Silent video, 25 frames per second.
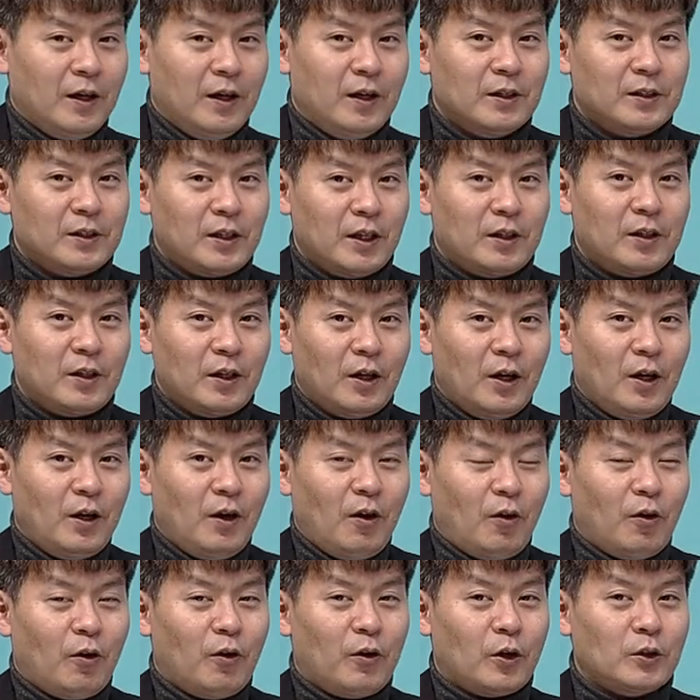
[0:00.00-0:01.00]
근데
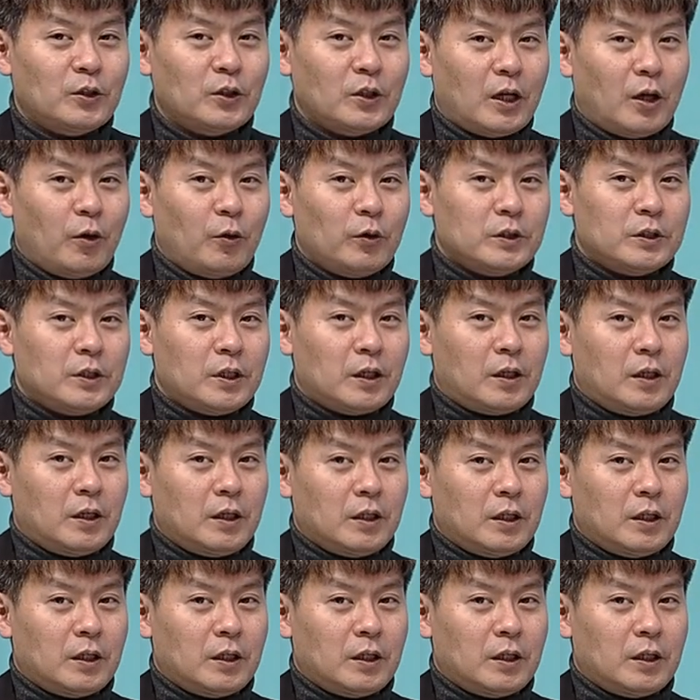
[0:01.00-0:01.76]
어, 여기서 나오기 시작하게